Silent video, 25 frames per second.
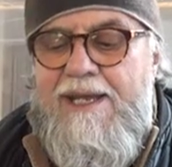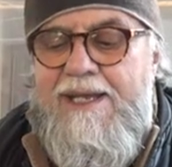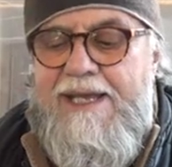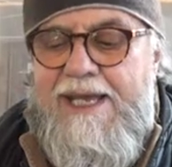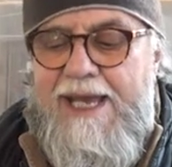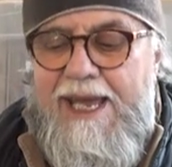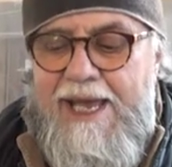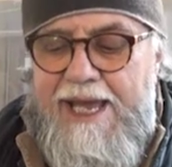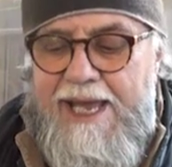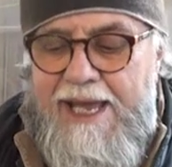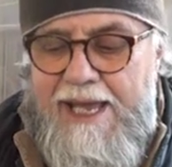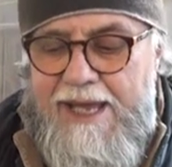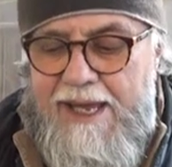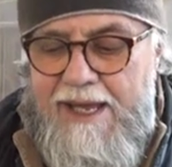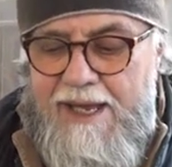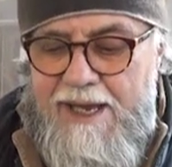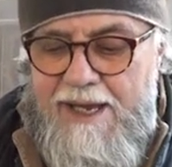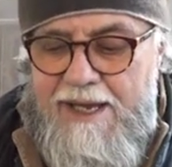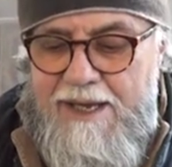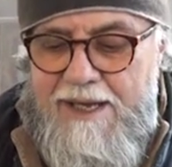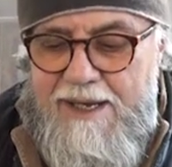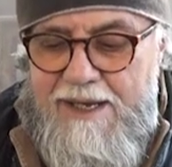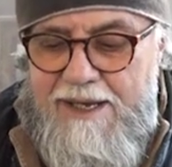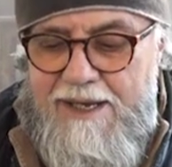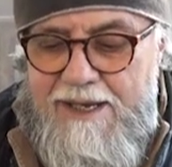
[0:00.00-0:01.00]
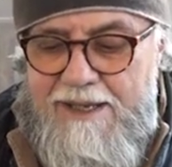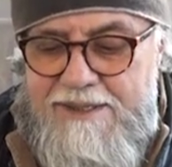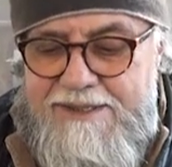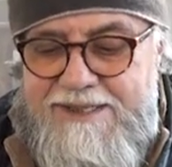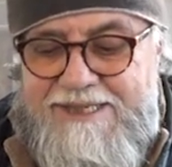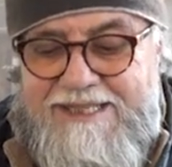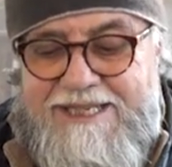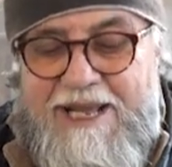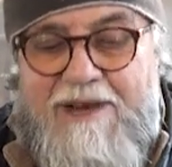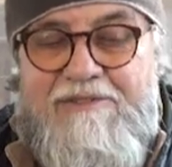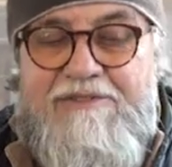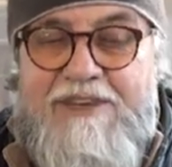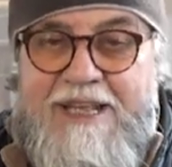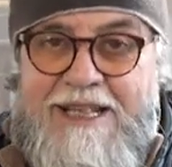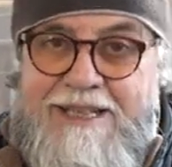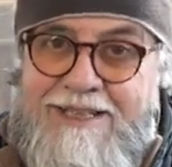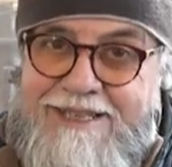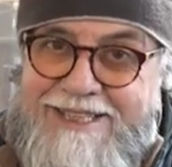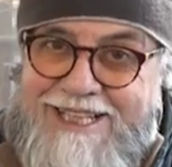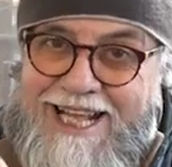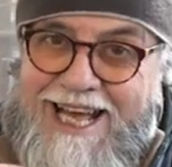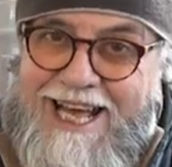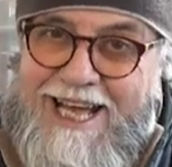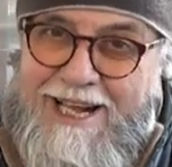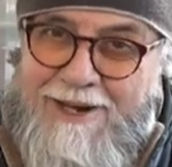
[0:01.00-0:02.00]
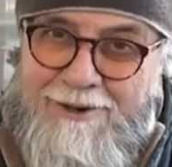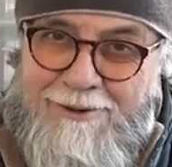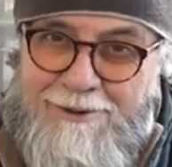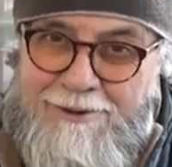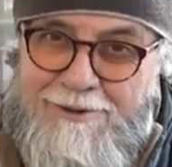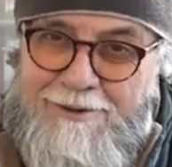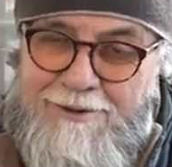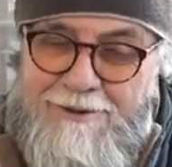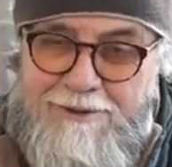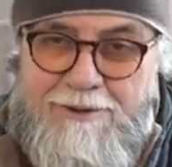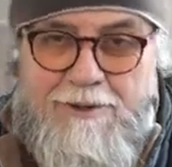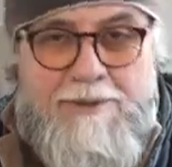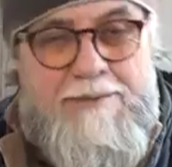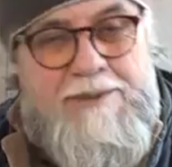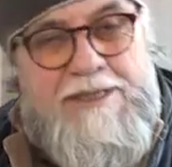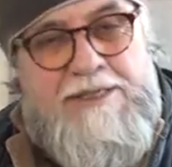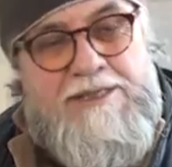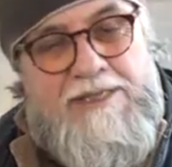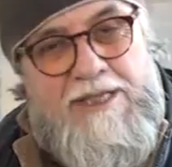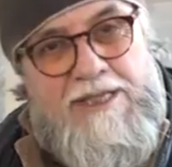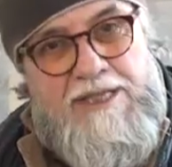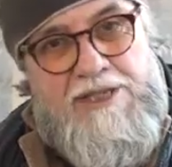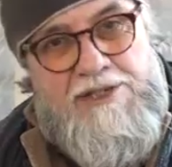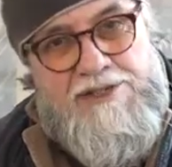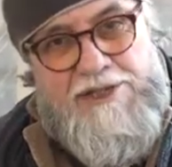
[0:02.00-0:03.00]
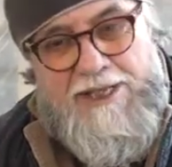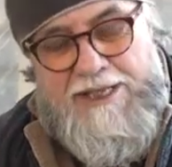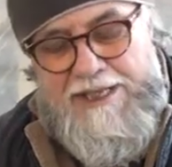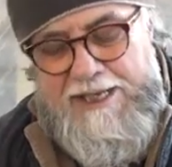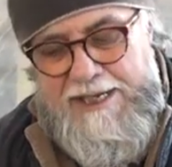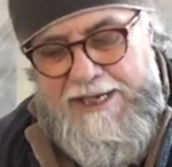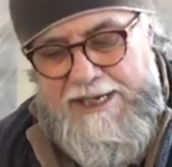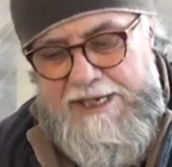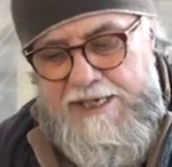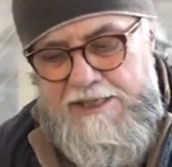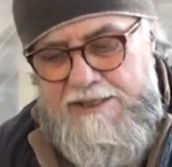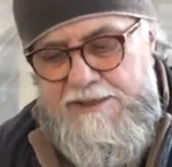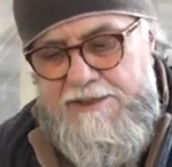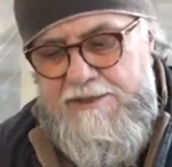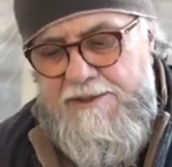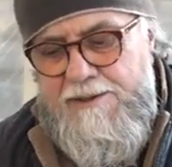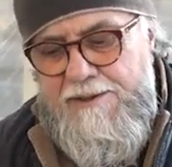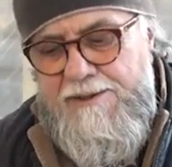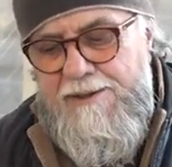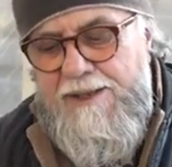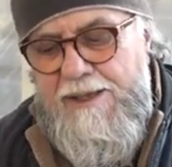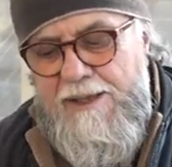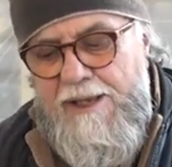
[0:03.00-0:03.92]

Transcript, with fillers: che eh, saventarono, come si dice ad Arezzo,